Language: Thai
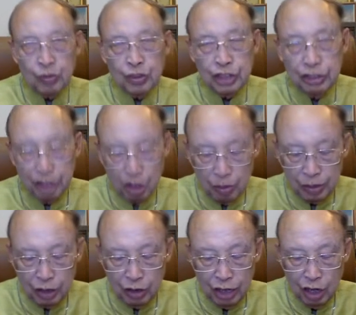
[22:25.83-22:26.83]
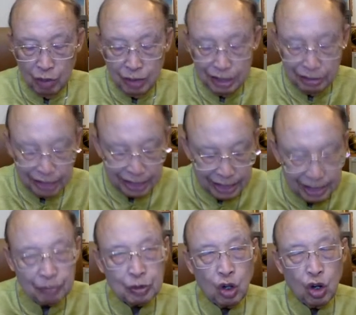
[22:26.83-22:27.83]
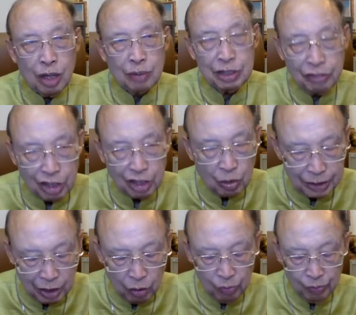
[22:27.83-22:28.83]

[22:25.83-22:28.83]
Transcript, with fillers: ชีวิตของพระเจ้าเลยเขามีชีวิตเสื่อมต่อกับชีวิตของพระเจ้า